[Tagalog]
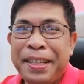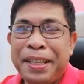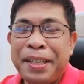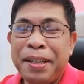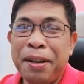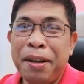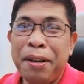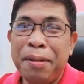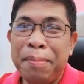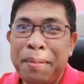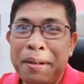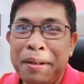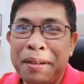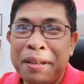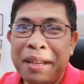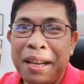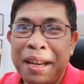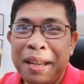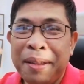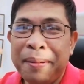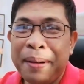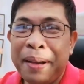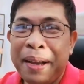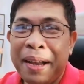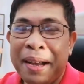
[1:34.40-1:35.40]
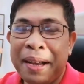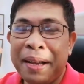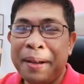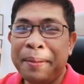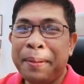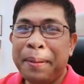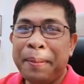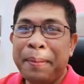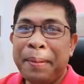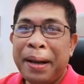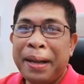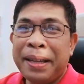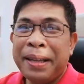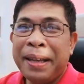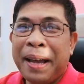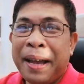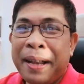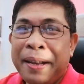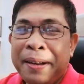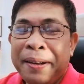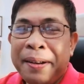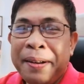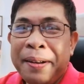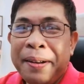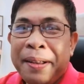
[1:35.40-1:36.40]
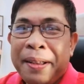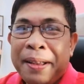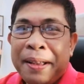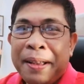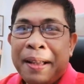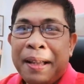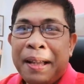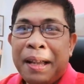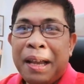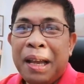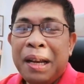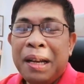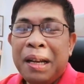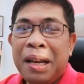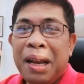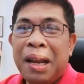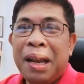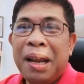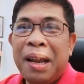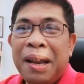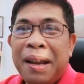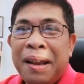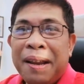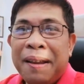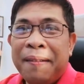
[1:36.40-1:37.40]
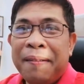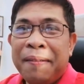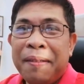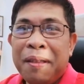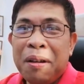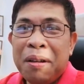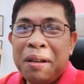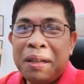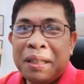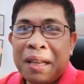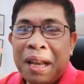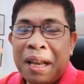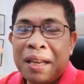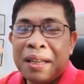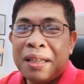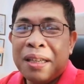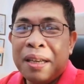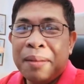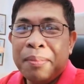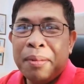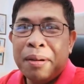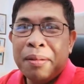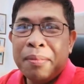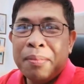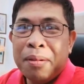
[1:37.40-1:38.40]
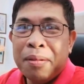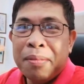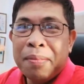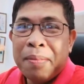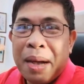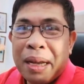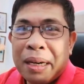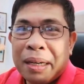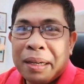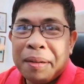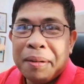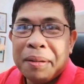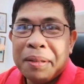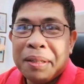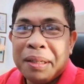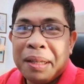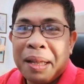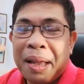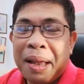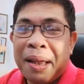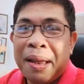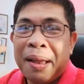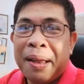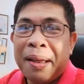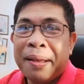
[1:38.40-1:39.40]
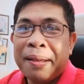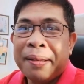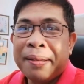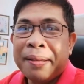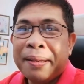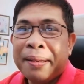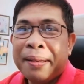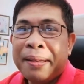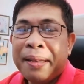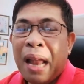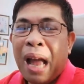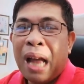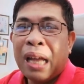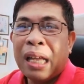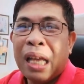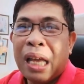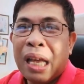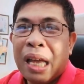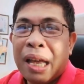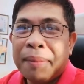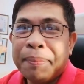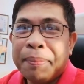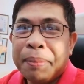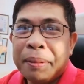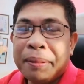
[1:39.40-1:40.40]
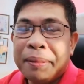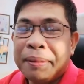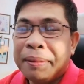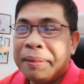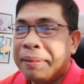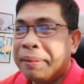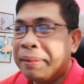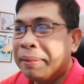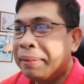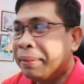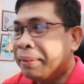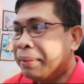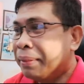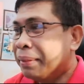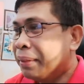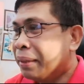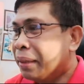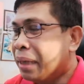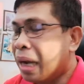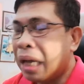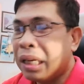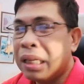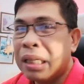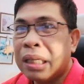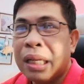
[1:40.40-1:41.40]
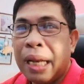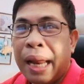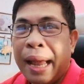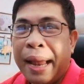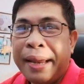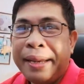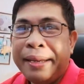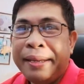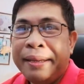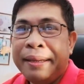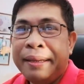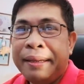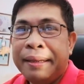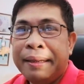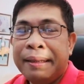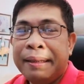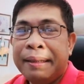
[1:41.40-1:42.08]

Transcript: so obviously, mga kababayan, hindi nuisance si Bongbong Marcos ta. Lagi nga pong landslide.